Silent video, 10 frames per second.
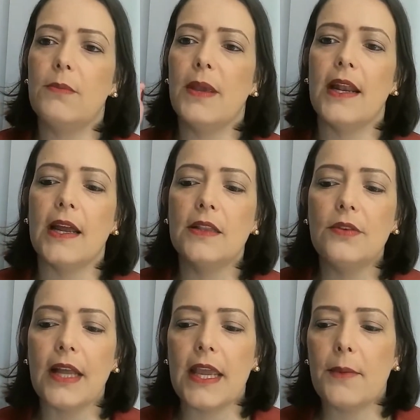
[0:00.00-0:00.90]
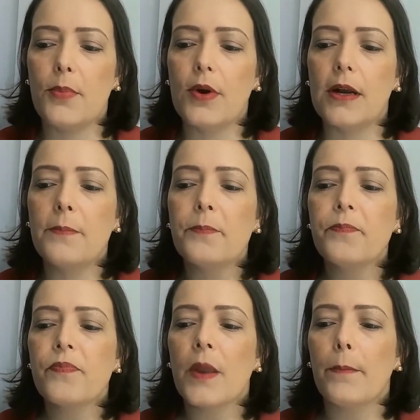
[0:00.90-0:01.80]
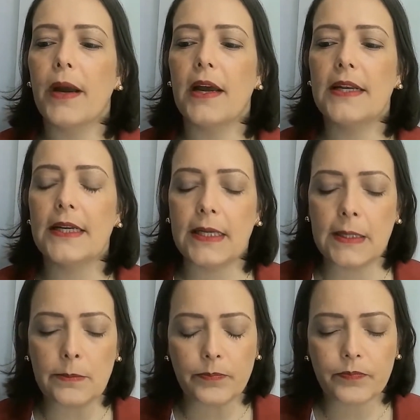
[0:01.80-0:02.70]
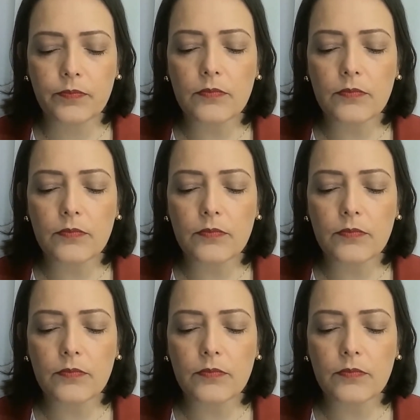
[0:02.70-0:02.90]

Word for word: liberado na época para,